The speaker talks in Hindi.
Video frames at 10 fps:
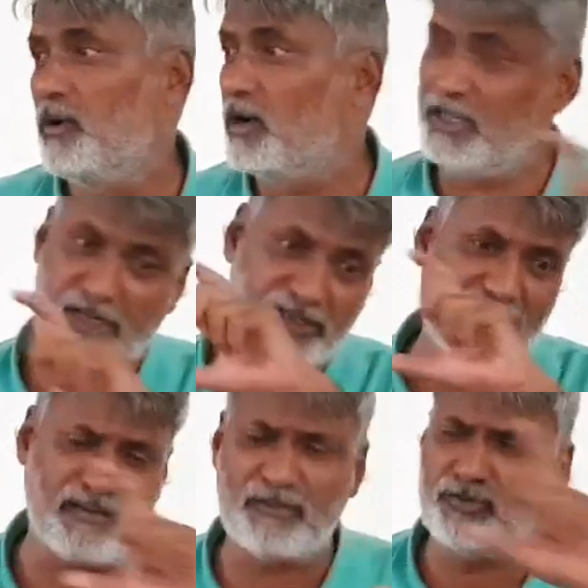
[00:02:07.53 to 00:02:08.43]
और ये
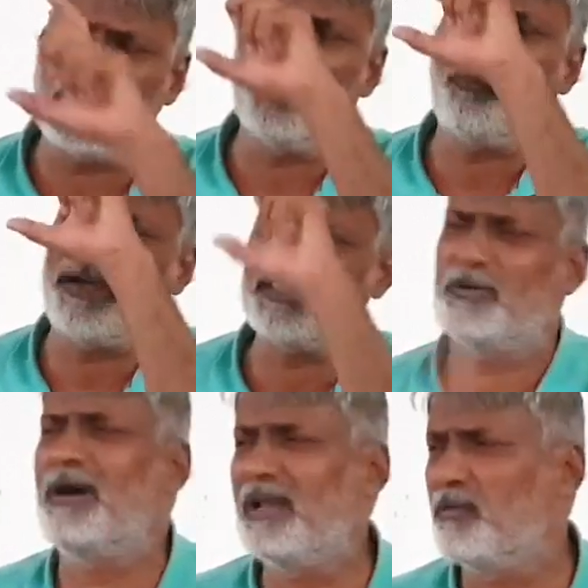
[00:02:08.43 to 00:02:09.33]
टाइटल जरूर
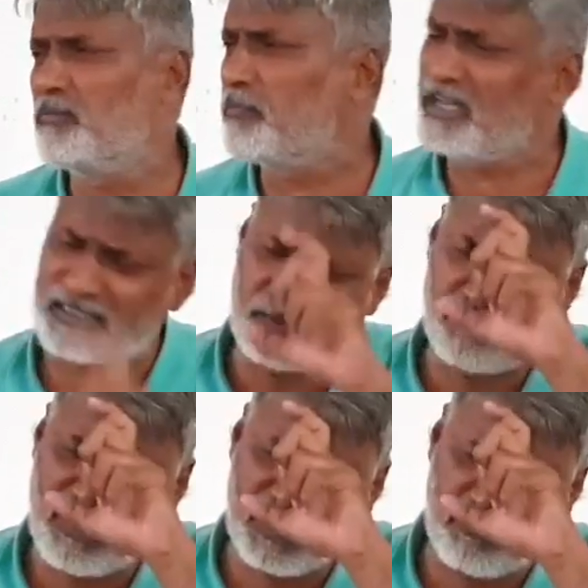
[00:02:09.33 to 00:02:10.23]
पैसे वाले पैसे
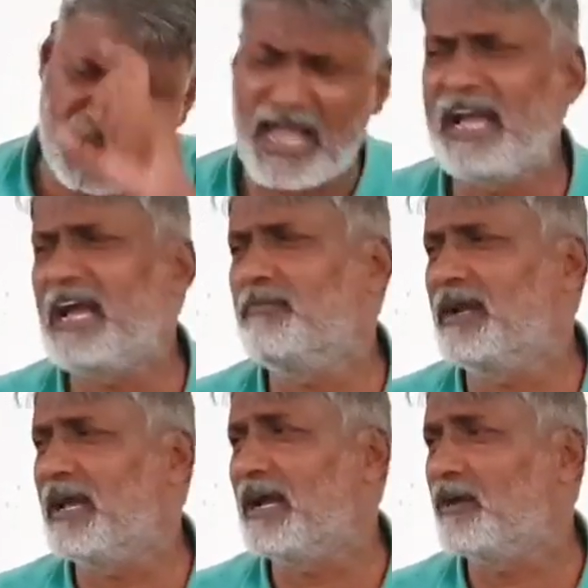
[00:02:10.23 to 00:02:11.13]
वाले बनाएगा है
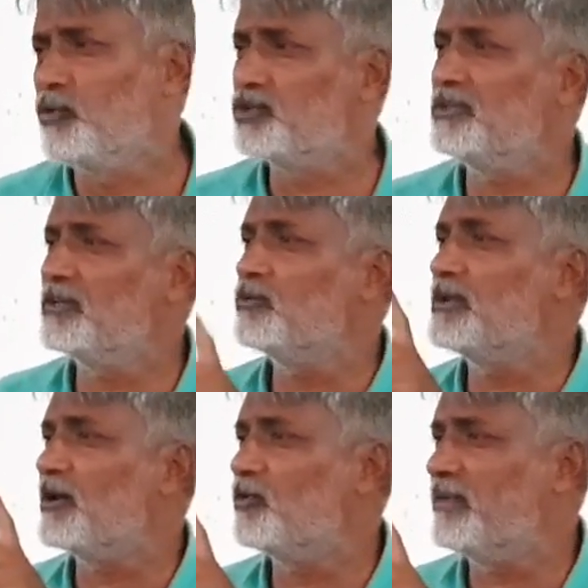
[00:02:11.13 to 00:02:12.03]
बनाएगा कुछ दिन
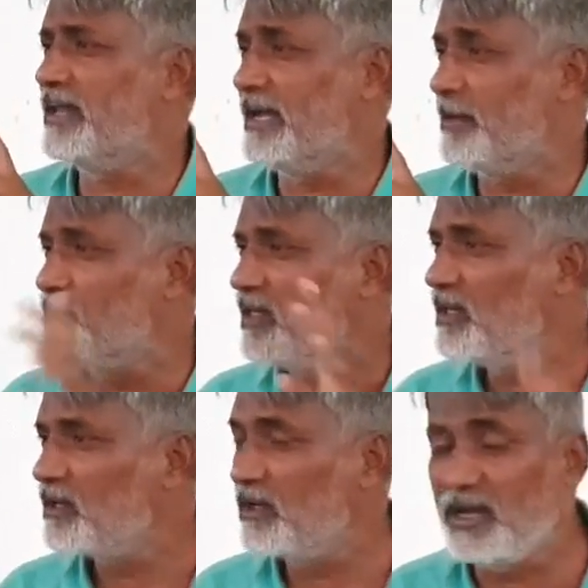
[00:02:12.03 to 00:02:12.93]
गुजारो मेरे
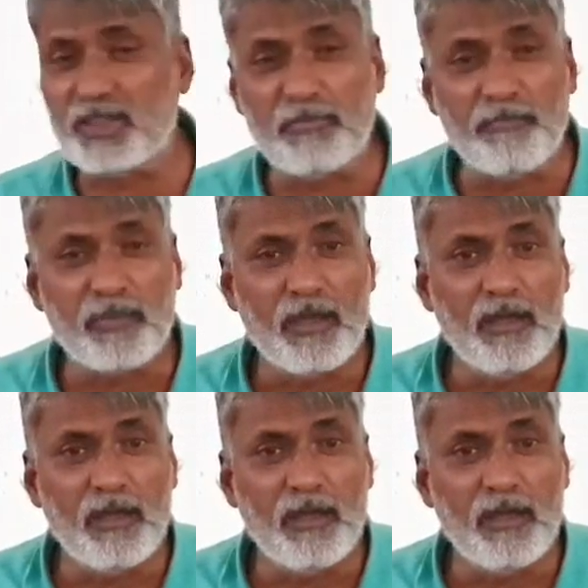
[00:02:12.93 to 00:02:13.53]
खेत में